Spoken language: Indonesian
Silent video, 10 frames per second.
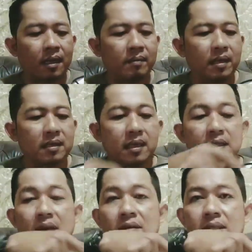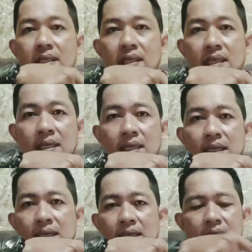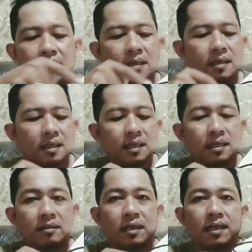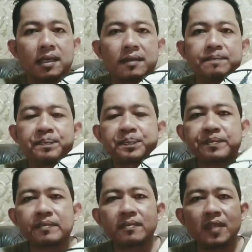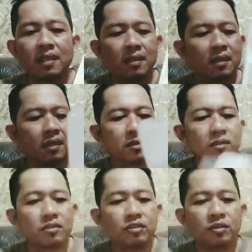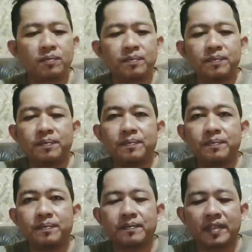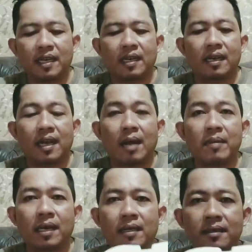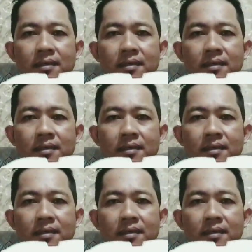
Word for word: baterai taruh di sini nah ini juga nih terus tutup nah aman